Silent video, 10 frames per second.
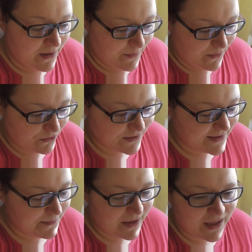Mais bon,
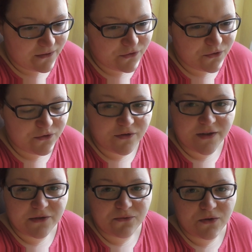c'est pas grave. De toute
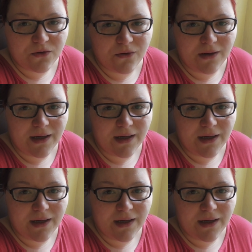façon, euh,